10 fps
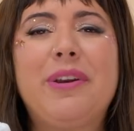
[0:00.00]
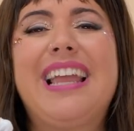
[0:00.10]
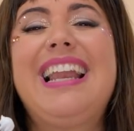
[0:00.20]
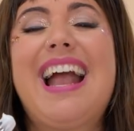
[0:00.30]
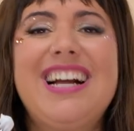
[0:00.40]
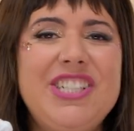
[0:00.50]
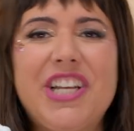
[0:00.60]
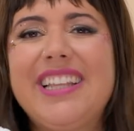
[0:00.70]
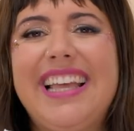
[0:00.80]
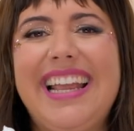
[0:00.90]
porque ele é
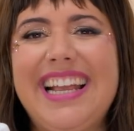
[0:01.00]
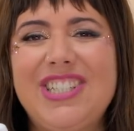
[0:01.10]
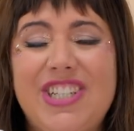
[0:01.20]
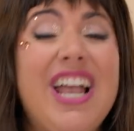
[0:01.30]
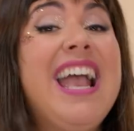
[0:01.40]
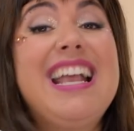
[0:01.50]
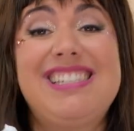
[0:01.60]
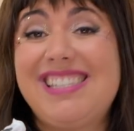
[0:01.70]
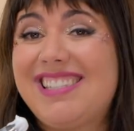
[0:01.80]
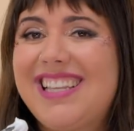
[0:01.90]
antiaderente,
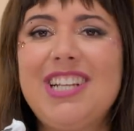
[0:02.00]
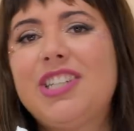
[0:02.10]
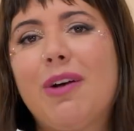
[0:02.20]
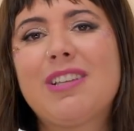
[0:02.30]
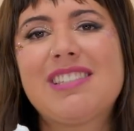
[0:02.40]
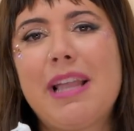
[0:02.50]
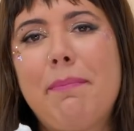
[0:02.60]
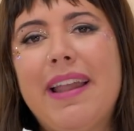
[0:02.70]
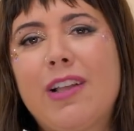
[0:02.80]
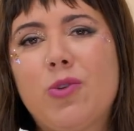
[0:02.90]
resistente a altas
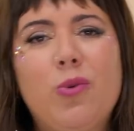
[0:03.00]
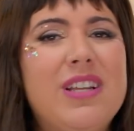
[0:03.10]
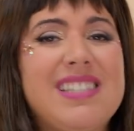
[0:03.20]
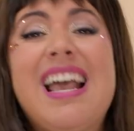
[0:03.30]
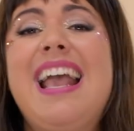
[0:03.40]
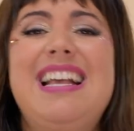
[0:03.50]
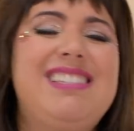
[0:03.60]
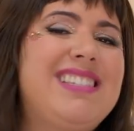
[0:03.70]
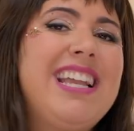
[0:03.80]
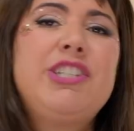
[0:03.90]
temperaturas,
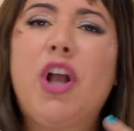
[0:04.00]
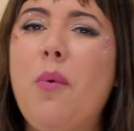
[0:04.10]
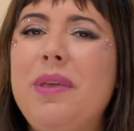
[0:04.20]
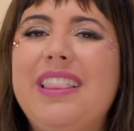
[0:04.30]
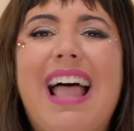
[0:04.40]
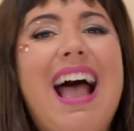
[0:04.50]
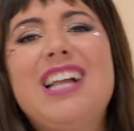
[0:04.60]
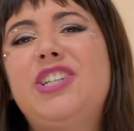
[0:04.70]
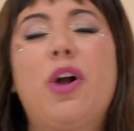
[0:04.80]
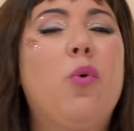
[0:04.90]
resistente à
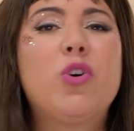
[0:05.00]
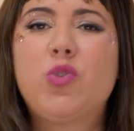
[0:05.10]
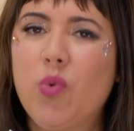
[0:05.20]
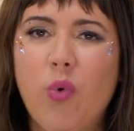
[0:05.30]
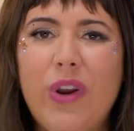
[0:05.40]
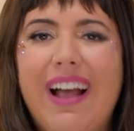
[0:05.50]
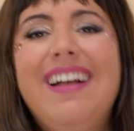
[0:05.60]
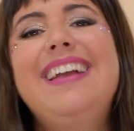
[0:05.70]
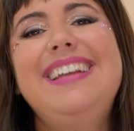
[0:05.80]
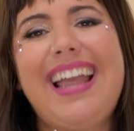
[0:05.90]
umidade, à gordura,
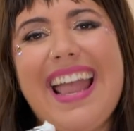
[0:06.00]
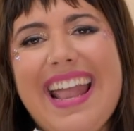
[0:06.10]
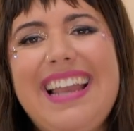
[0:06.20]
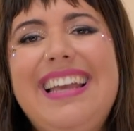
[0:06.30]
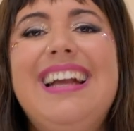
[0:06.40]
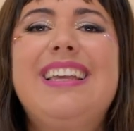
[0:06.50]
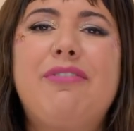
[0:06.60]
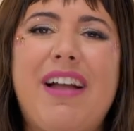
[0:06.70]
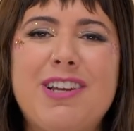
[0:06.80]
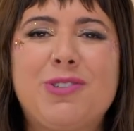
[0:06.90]
e é ele que
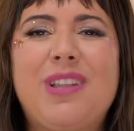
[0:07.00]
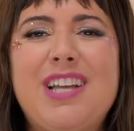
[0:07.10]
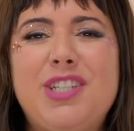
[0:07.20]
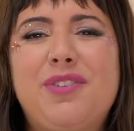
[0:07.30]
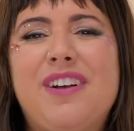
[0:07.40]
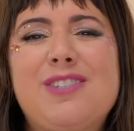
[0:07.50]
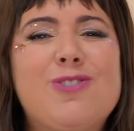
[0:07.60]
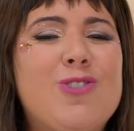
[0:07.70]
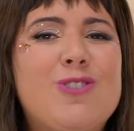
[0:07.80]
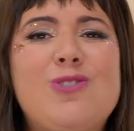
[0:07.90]
vai ajudar a gente a fazer
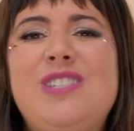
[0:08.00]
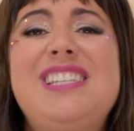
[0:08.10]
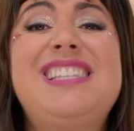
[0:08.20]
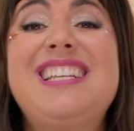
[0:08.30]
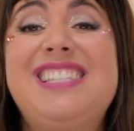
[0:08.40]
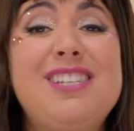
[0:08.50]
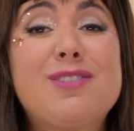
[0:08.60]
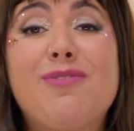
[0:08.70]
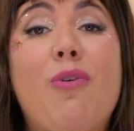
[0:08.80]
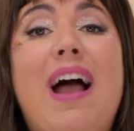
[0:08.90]
os nossos
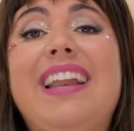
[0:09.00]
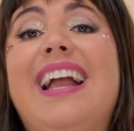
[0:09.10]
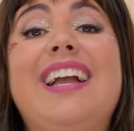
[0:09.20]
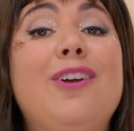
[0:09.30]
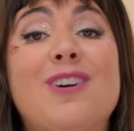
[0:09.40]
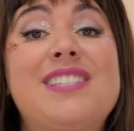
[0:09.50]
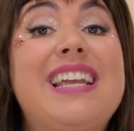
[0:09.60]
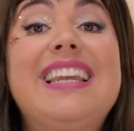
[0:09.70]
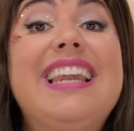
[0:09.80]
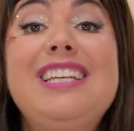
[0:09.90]
cisnezinhos voarem aí, ó,
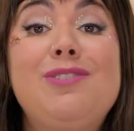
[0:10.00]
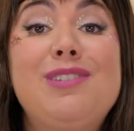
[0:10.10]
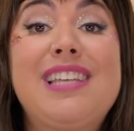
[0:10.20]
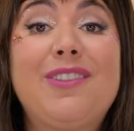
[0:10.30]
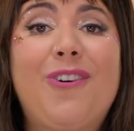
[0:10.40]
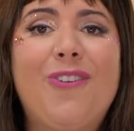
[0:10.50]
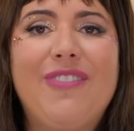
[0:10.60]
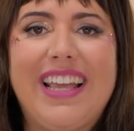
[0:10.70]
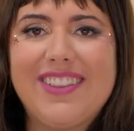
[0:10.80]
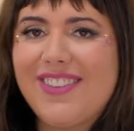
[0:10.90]
sem lenço e sem
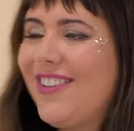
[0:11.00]
documento.